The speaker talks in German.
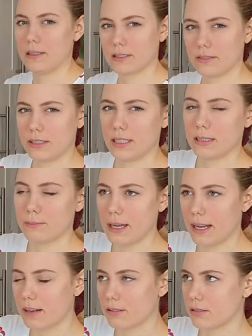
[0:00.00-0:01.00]
Also wenn ich
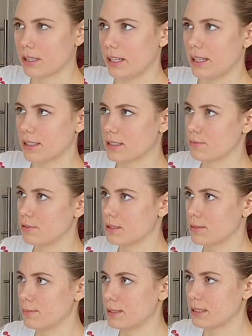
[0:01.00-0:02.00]
merke, okay, jetzt wird
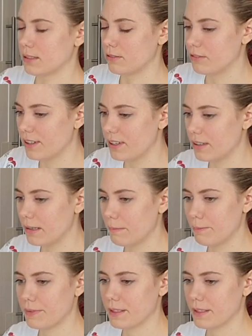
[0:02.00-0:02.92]
es ein bisschen viel,